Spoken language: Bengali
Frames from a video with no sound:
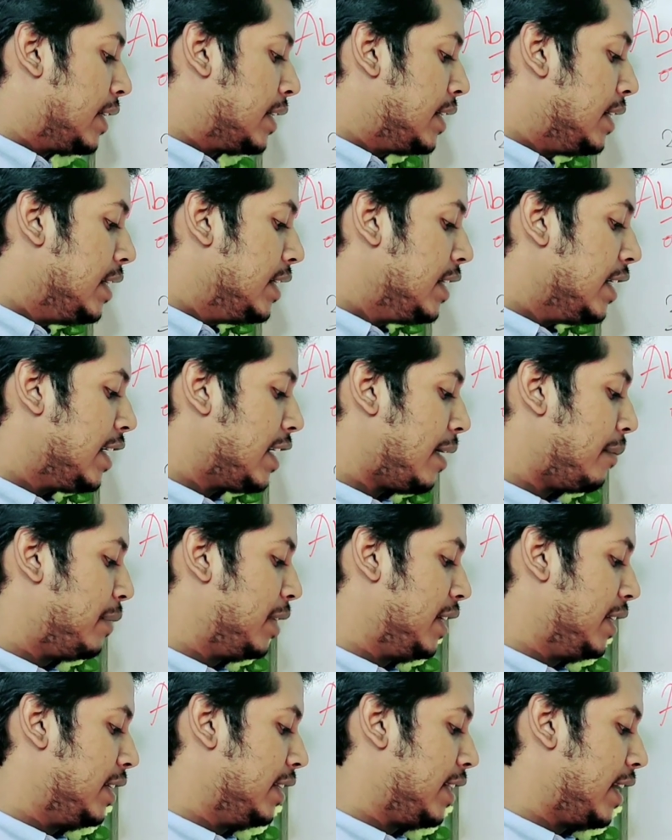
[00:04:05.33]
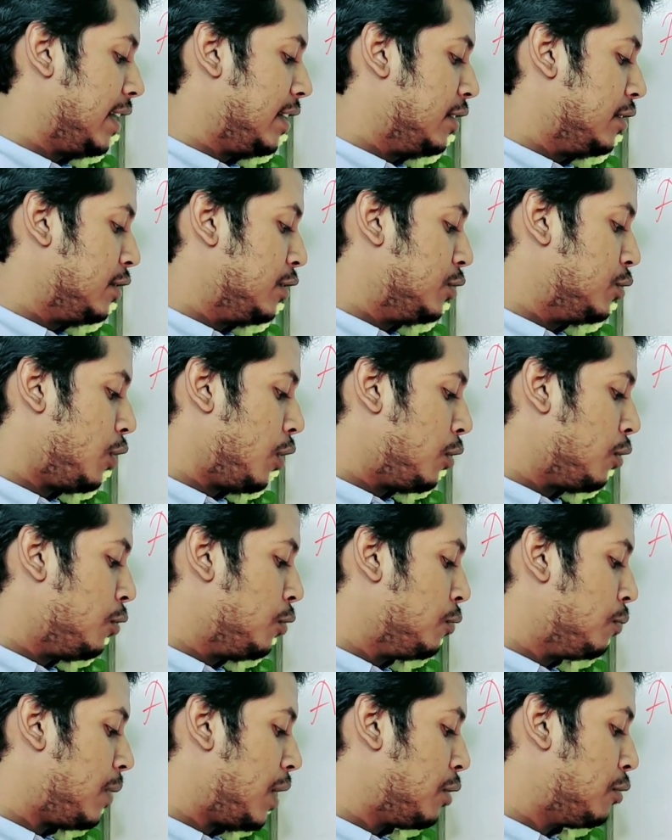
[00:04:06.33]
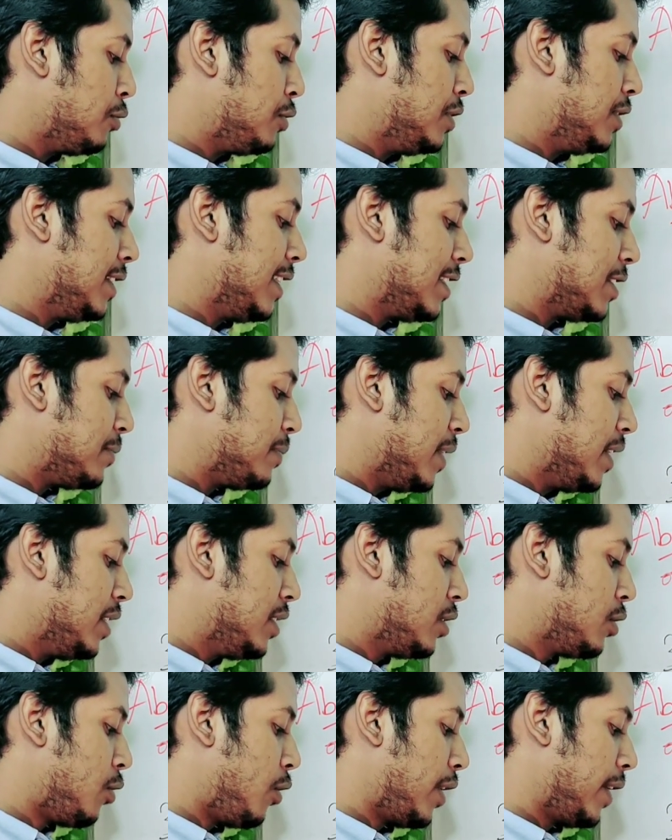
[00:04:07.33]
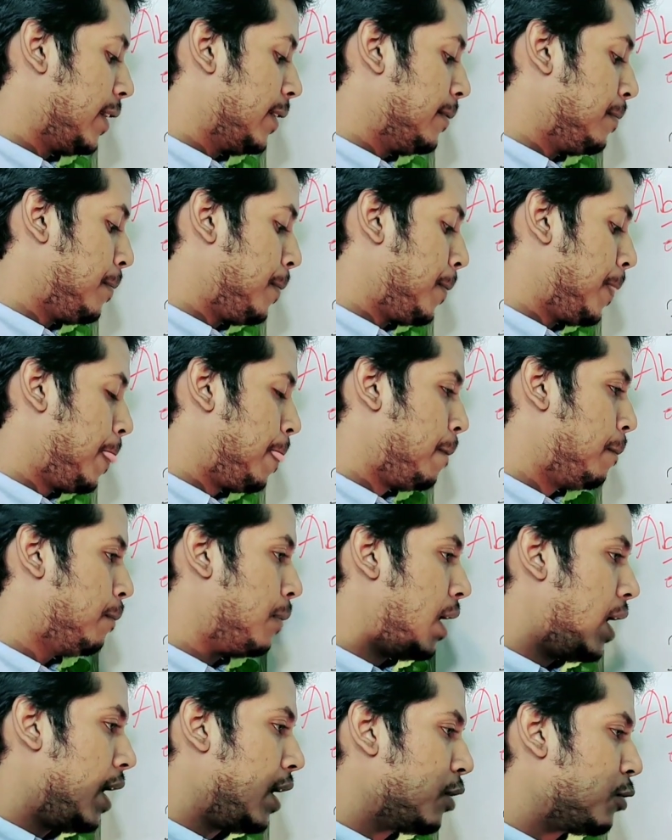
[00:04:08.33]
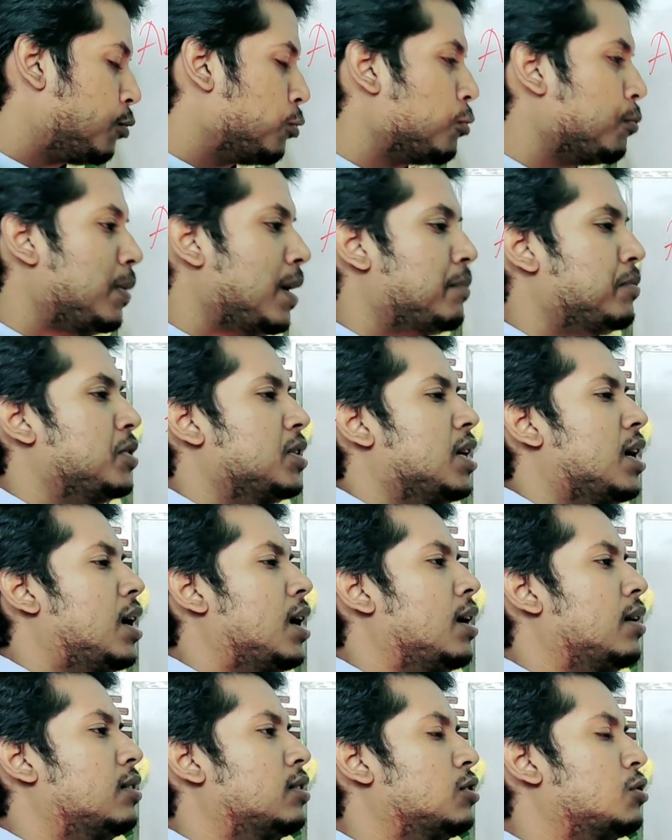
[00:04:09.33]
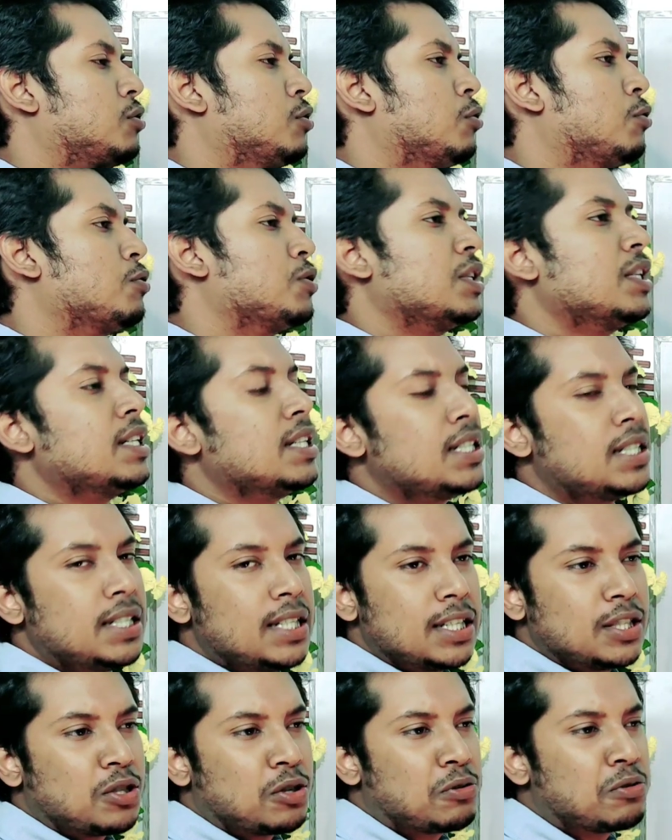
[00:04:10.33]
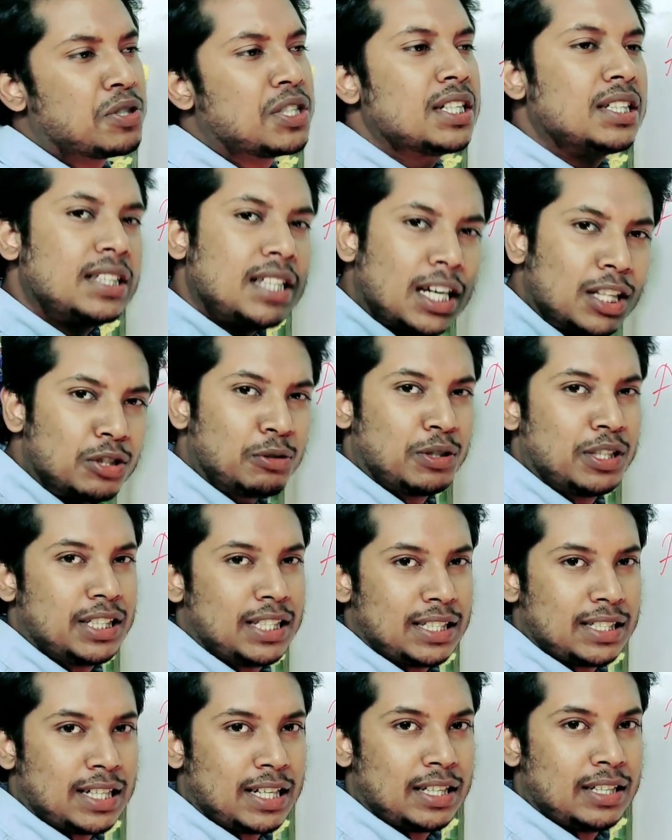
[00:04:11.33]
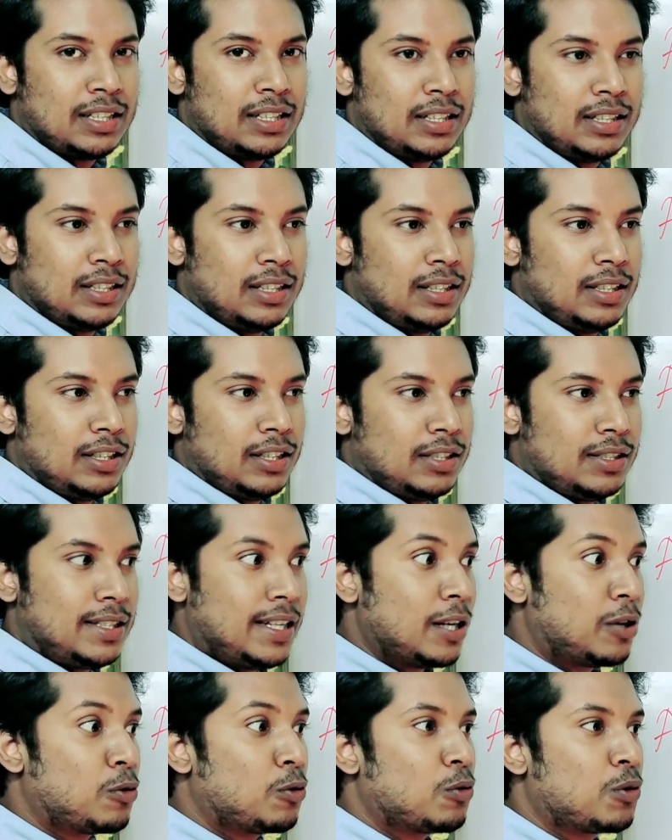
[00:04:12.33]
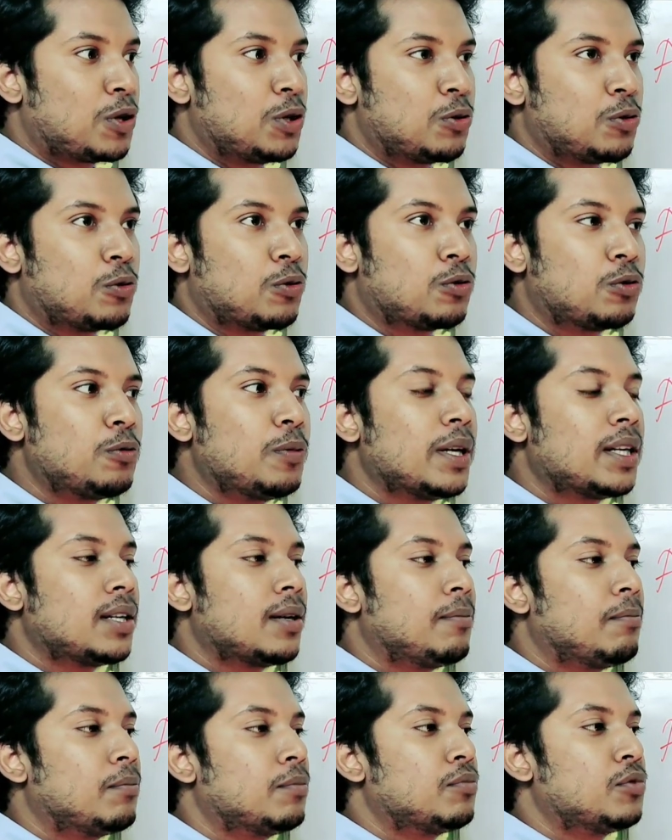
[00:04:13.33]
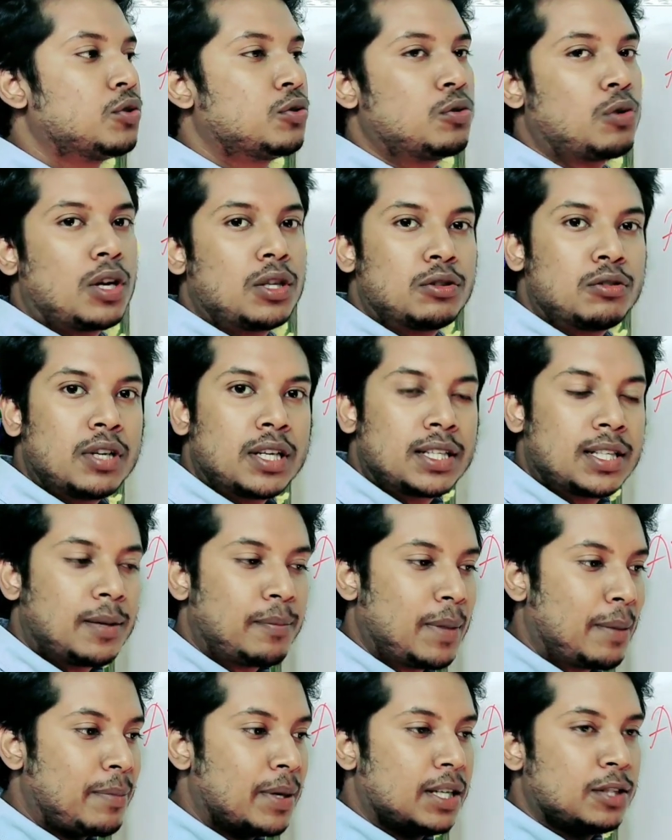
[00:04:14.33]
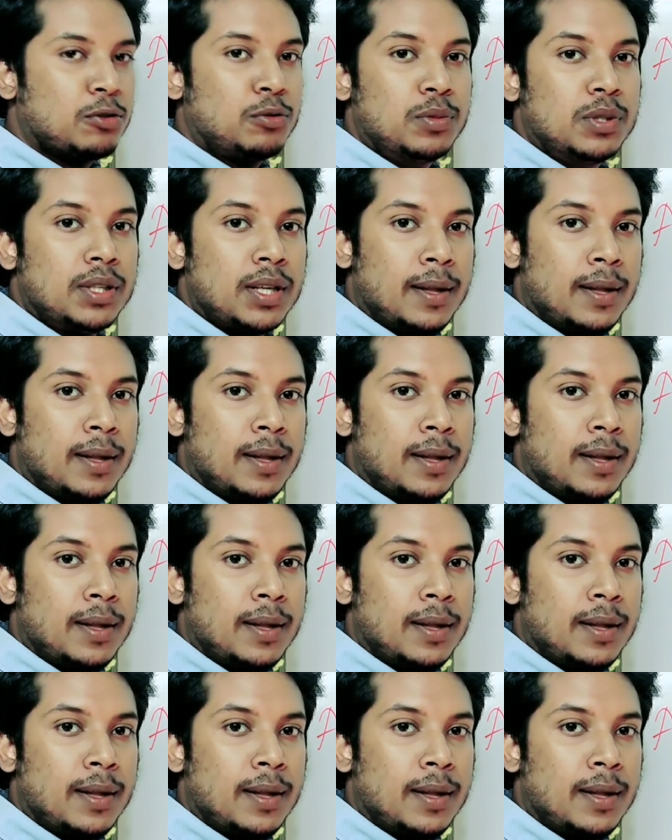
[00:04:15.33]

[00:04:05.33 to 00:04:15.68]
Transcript: কিসের অ্যাবিলিটি দেয় যখন মানুষ জাজমেন্ট করে বা কোনো ব্যবসা কোনো জিনিস নিয়ে যখন সিদ্ধান্ত নিতে যায় যে কোনো তুমি একটা চূড়ান্ত একটা ব্যাপারে তুমি